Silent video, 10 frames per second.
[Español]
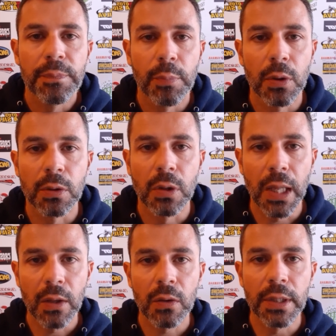Por otro
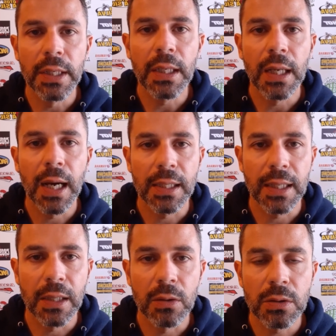lado, Neil
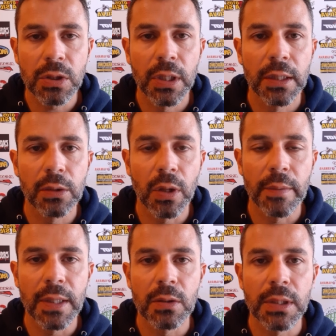Arcarons
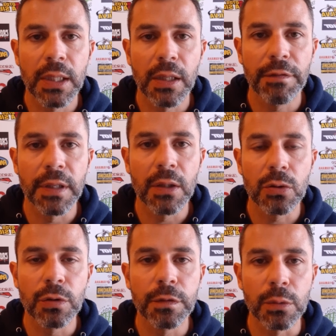todavía no tiene definido
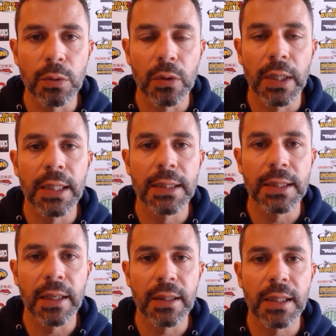su futuro, el
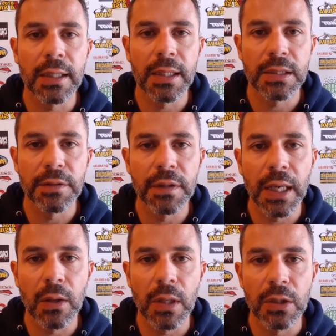tercer
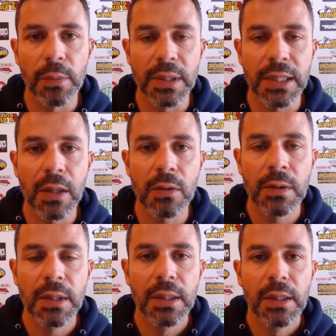clasificado del año pasado.
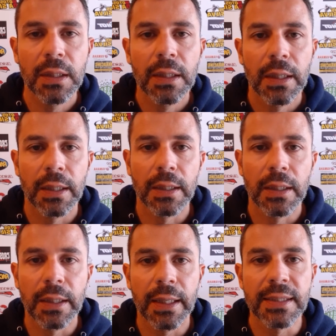
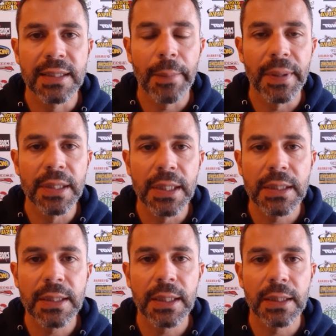Eh, está
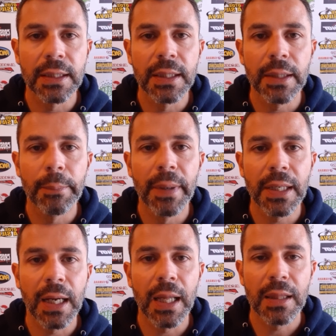pendiente de
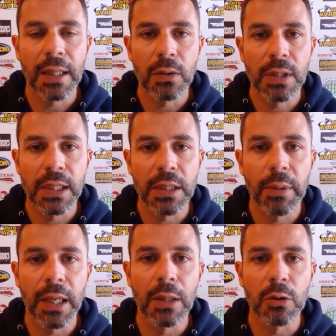ver hacia dónde le
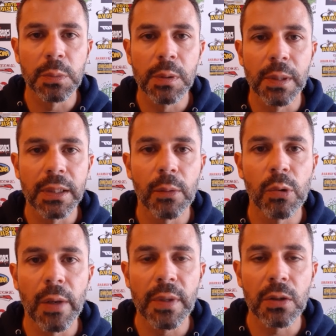lleva el
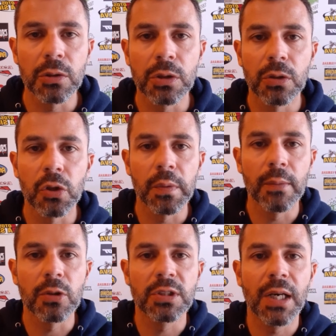2021. Amigos, nos
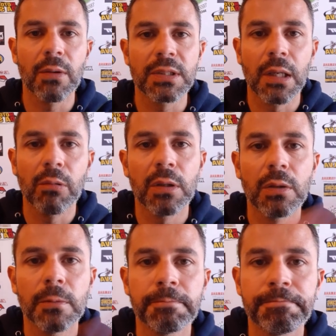vemos, chao, hasta
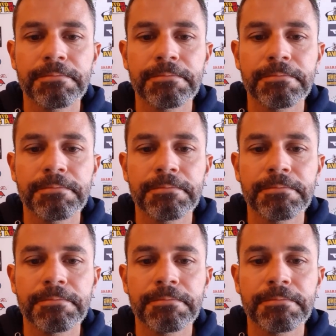luego.